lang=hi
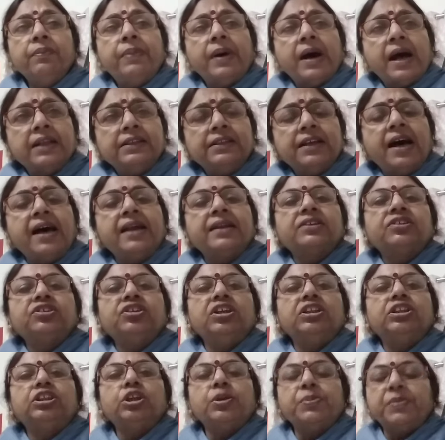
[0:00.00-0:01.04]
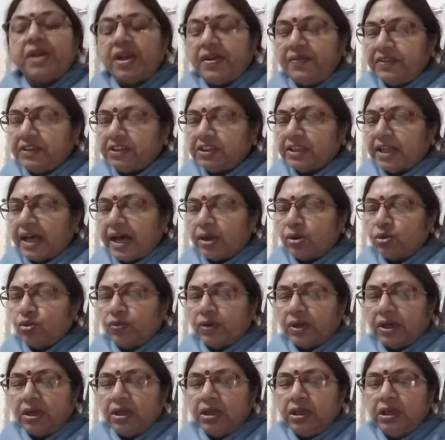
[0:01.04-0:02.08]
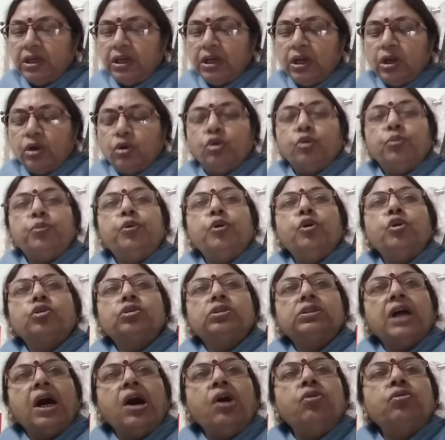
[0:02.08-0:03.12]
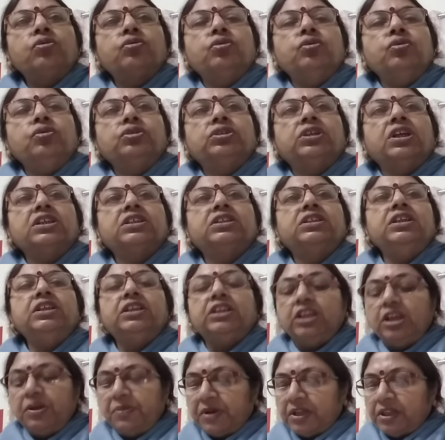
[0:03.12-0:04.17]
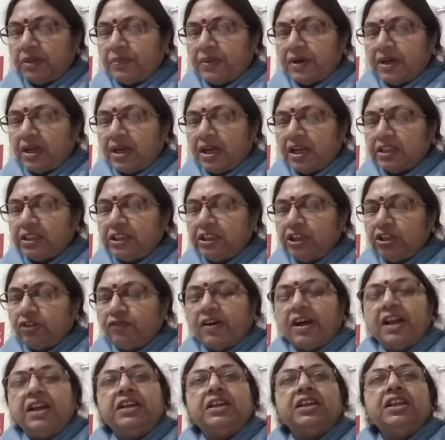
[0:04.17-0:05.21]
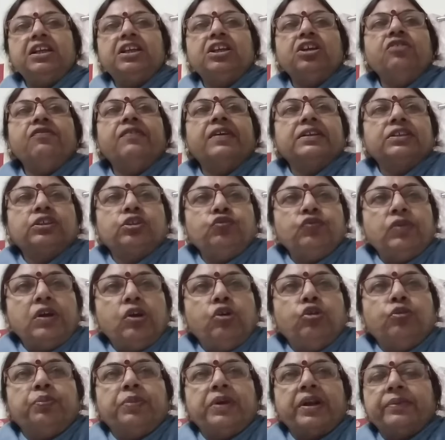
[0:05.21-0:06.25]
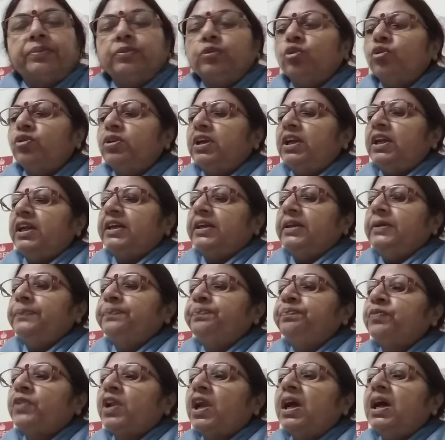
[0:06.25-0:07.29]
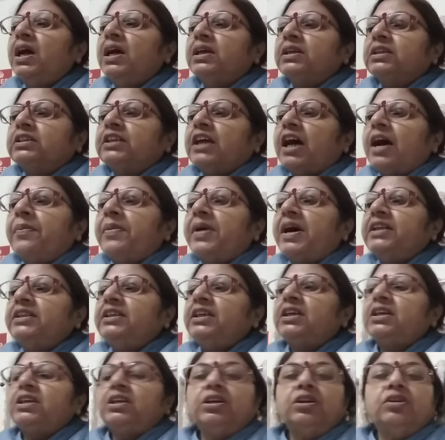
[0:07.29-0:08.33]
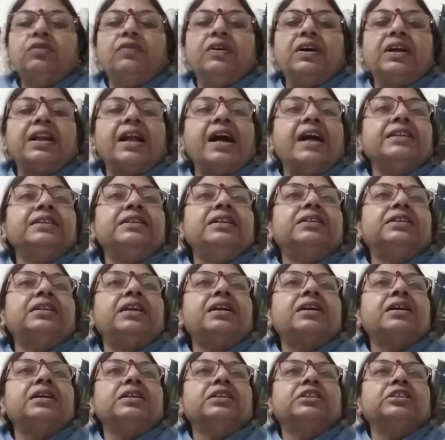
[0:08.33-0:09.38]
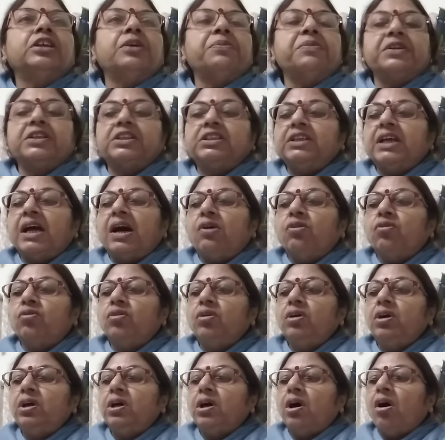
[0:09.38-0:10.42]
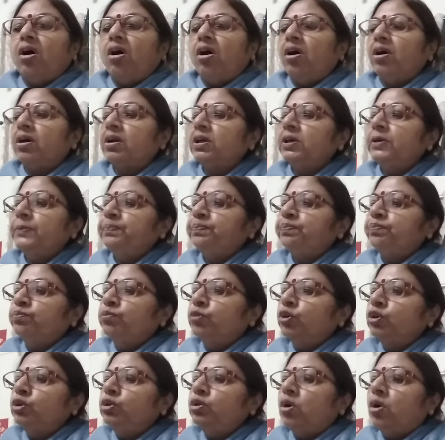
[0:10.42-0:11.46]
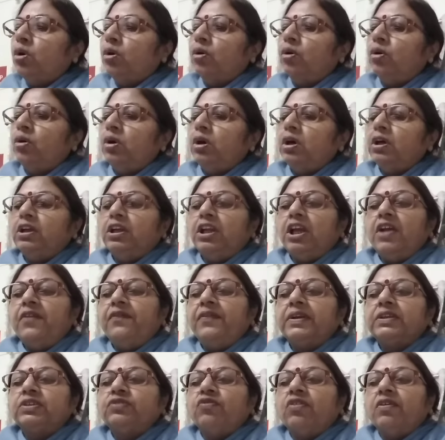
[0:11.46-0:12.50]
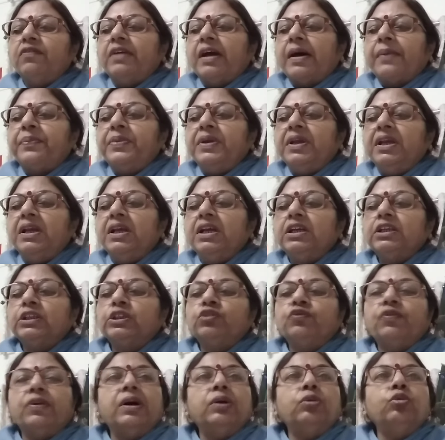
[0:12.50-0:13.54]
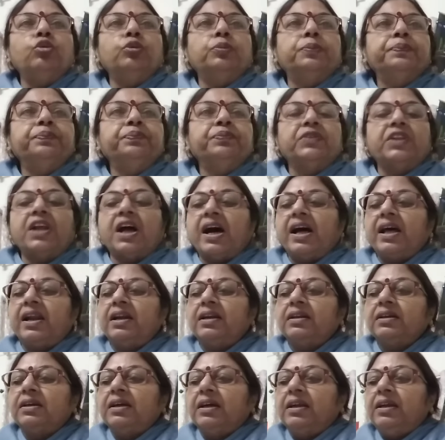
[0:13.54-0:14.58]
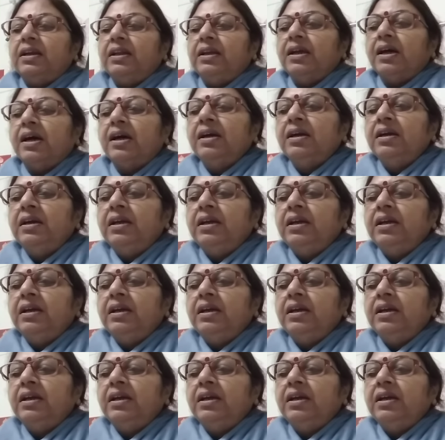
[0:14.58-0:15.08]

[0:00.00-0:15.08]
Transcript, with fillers: बाजार क्षेत्र में विस्तार हुआ उपभोक्ताओं को सस्ती कीमत पर अच्छी क्वालिटी की वस्तुएं उपलब्ध होने लगीं सामाजिक व राजनीतिक समस्याओं और मुद्दों ने विश्वव्यापी स्वरूप धारण कर लिया